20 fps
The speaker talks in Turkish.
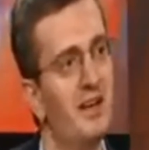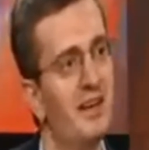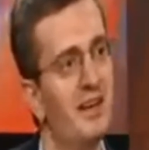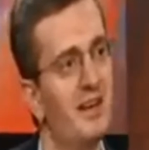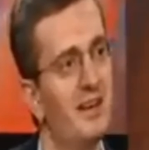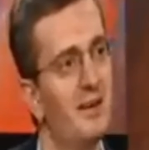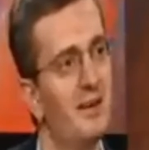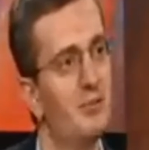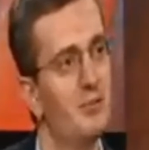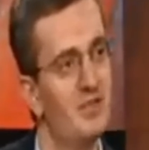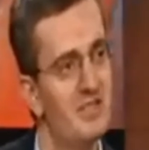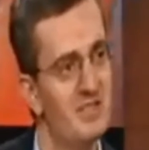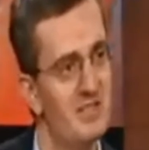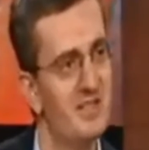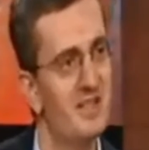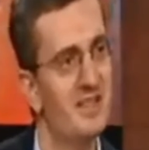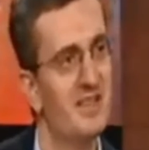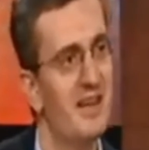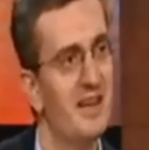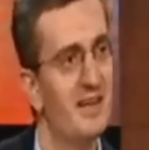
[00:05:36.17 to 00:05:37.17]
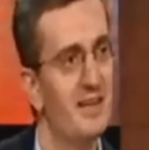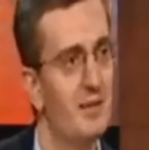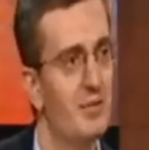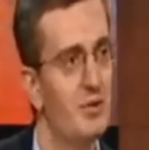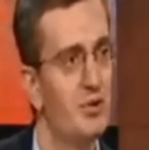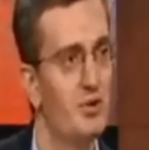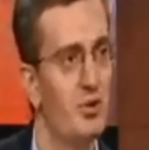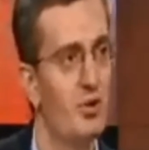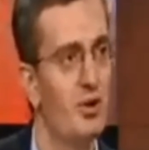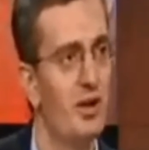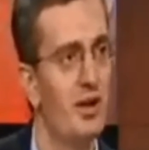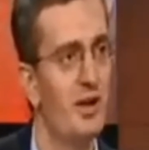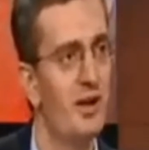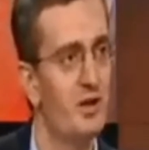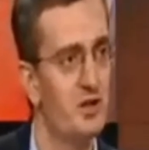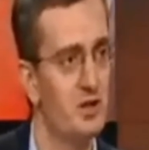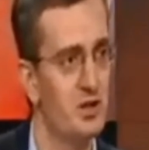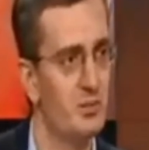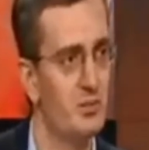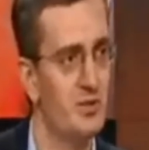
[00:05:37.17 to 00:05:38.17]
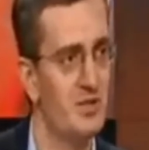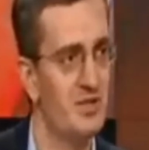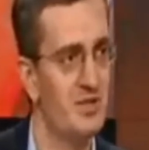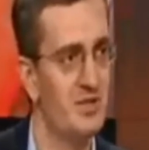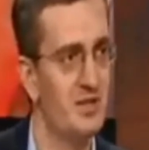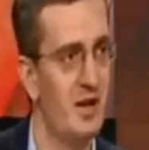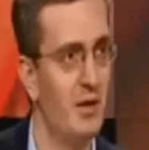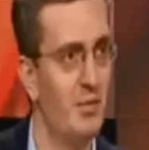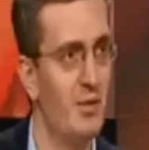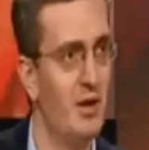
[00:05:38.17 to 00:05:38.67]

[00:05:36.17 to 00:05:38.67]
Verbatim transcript: e, Mısır'da denkleme hı hı, sokarak aşılmasıydı. Hı hı.